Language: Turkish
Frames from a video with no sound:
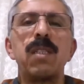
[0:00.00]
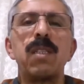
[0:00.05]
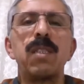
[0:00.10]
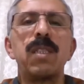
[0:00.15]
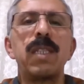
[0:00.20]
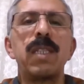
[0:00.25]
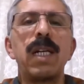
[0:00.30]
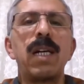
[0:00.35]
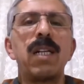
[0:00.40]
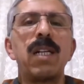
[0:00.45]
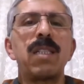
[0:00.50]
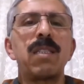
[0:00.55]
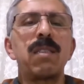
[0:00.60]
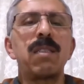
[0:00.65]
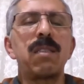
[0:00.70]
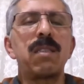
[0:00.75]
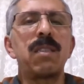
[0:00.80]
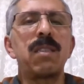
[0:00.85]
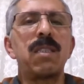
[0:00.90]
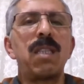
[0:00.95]
ee,
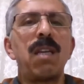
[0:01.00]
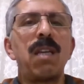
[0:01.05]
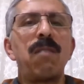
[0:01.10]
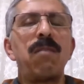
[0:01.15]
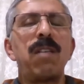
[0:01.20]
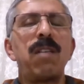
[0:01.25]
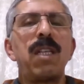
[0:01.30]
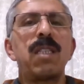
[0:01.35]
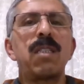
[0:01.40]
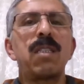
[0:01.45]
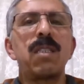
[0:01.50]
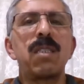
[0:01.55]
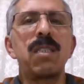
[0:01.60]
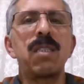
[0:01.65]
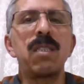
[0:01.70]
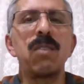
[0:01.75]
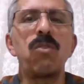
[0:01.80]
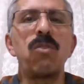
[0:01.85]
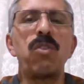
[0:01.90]
artık devlet e,